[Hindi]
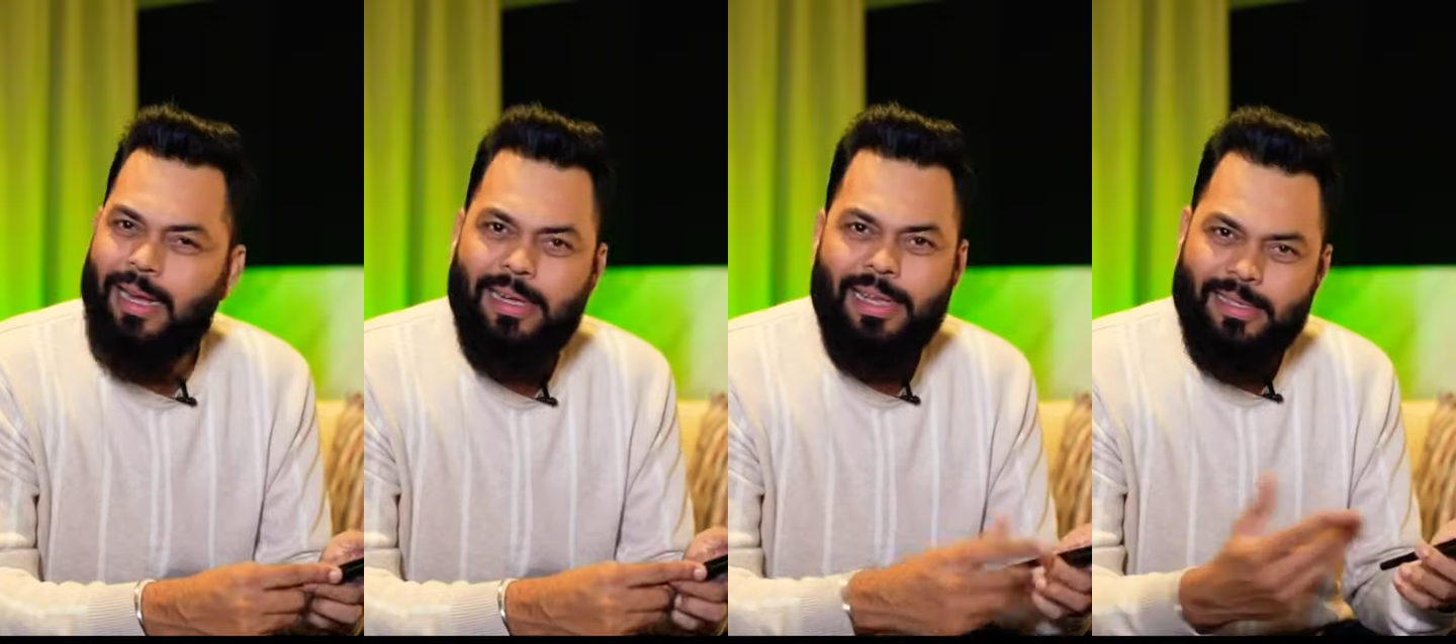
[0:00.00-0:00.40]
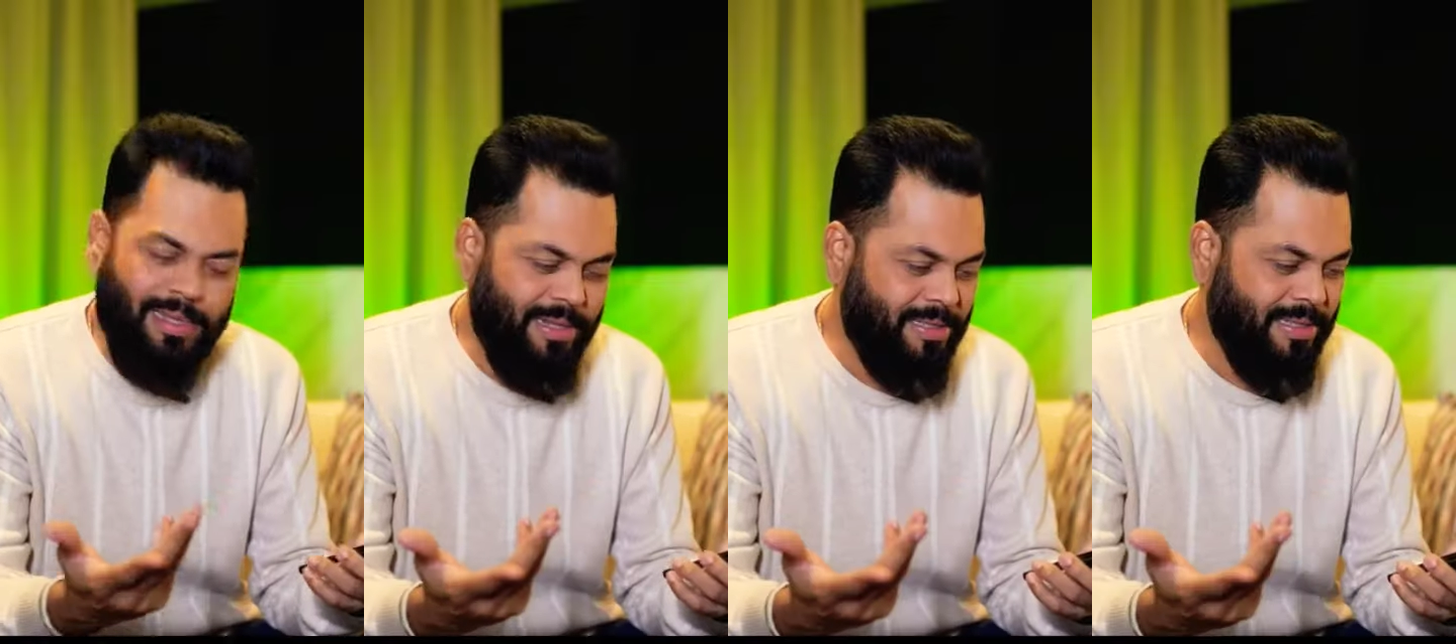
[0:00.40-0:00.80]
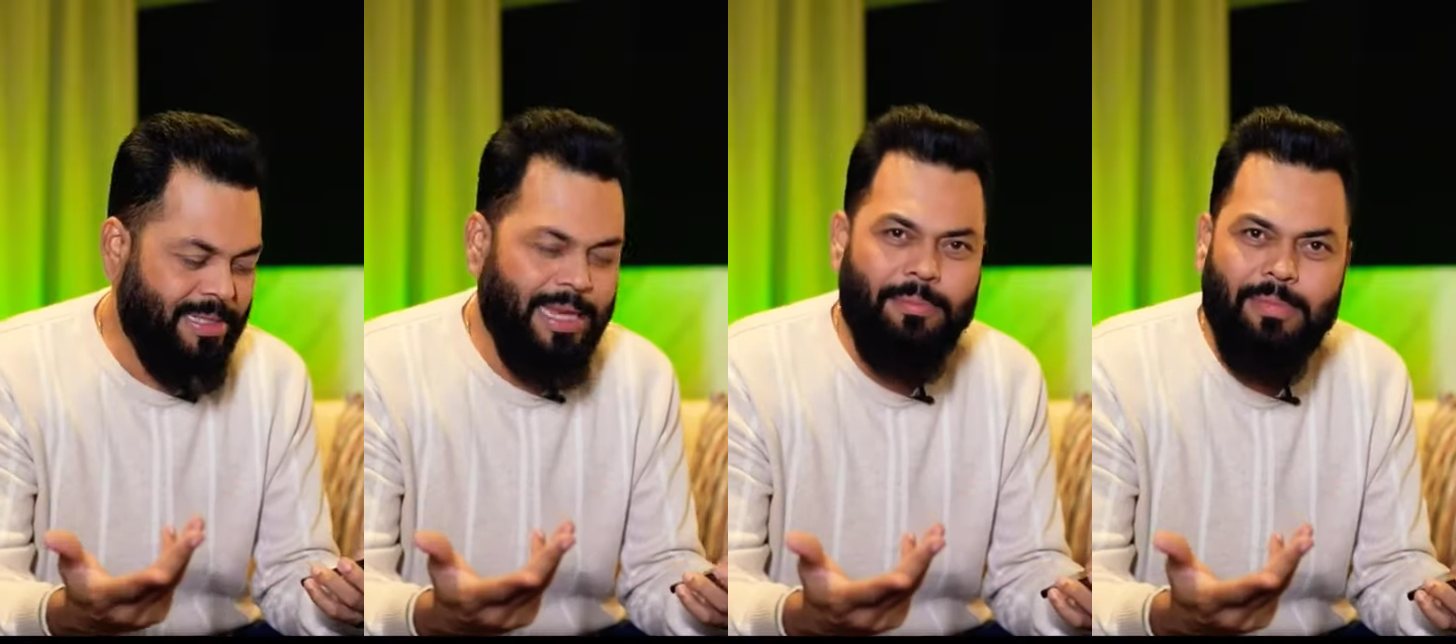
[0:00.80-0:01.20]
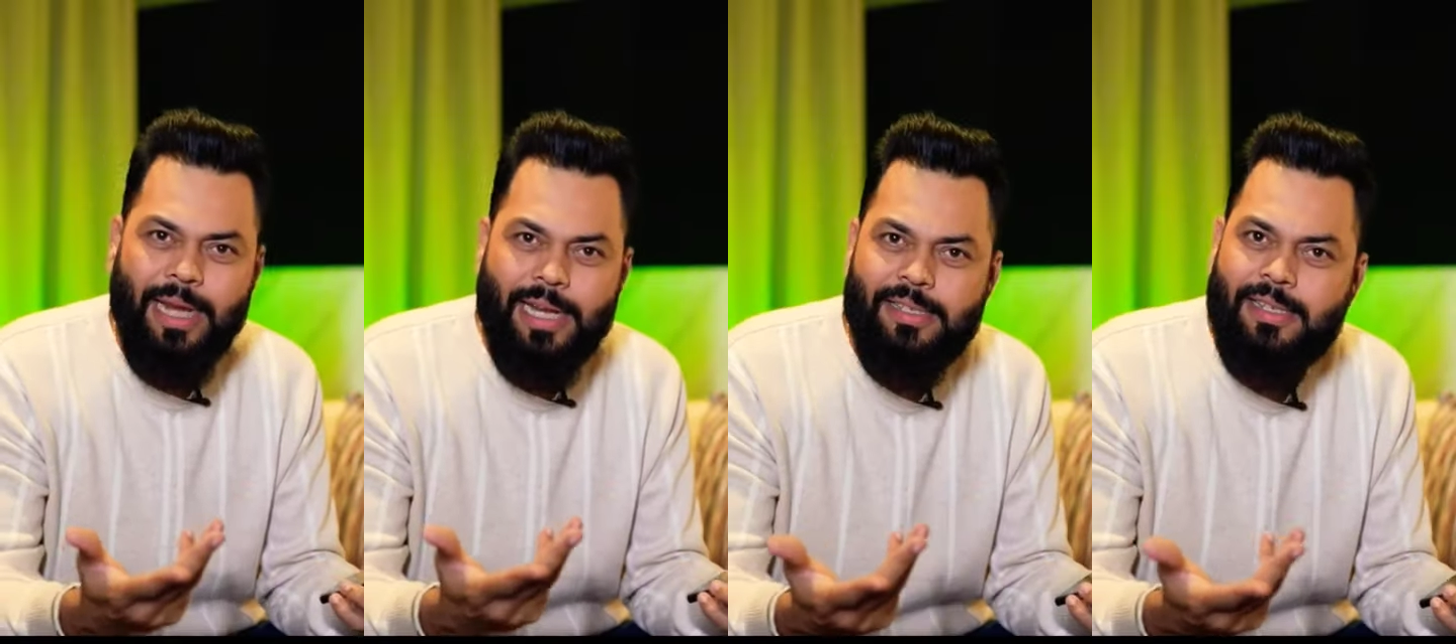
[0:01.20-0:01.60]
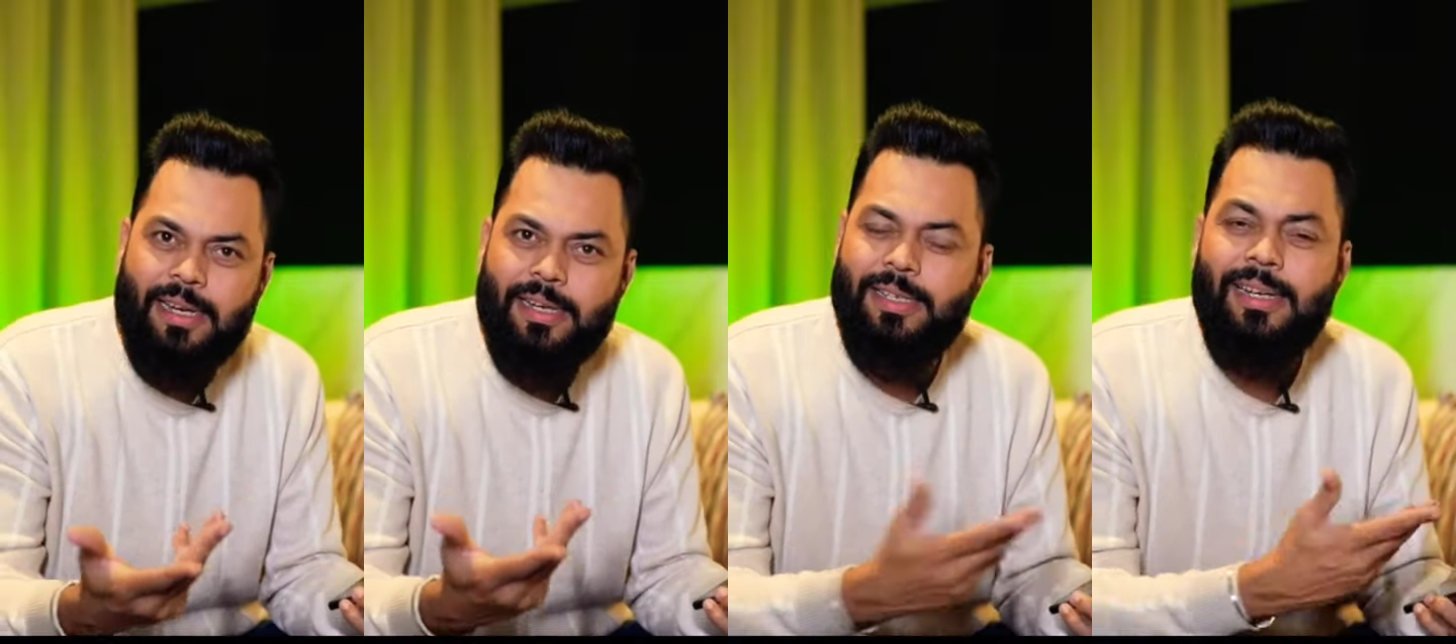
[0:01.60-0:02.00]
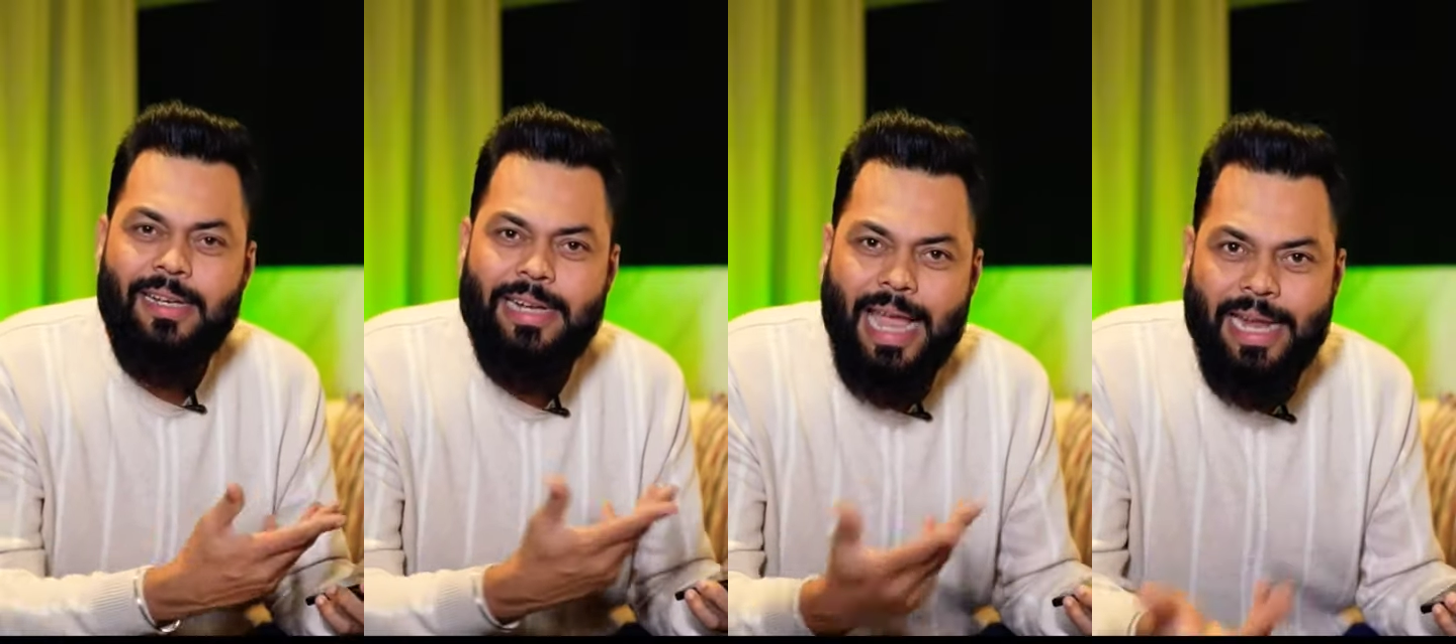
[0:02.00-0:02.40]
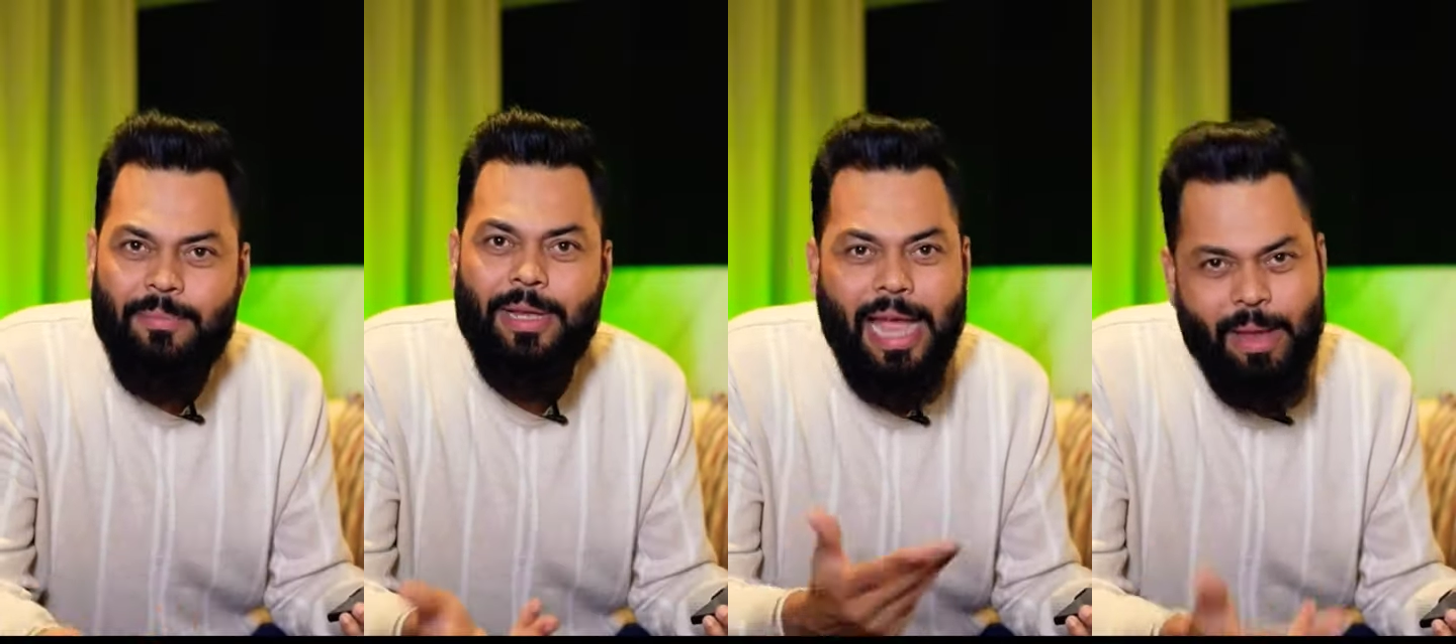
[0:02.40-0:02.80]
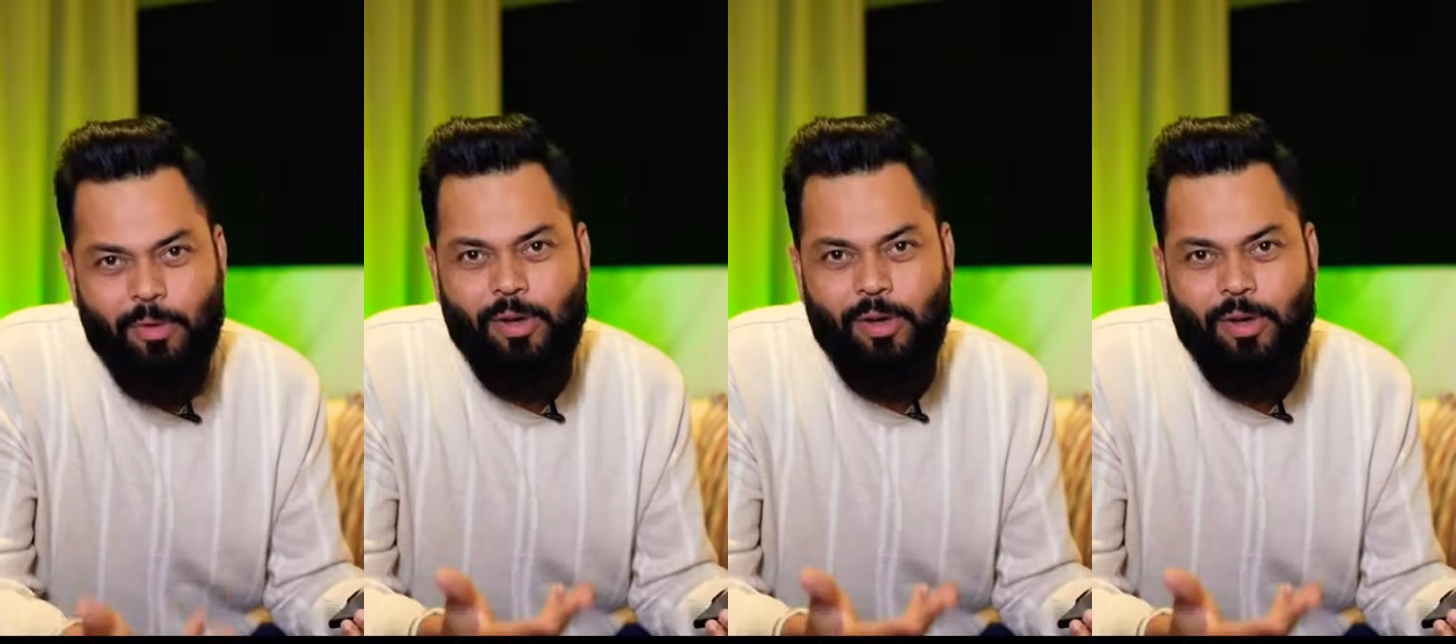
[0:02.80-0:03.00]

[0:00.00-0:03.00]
भी एंड यस इट इज द सेम लेटेस्ट जनरेशन डायनेमिक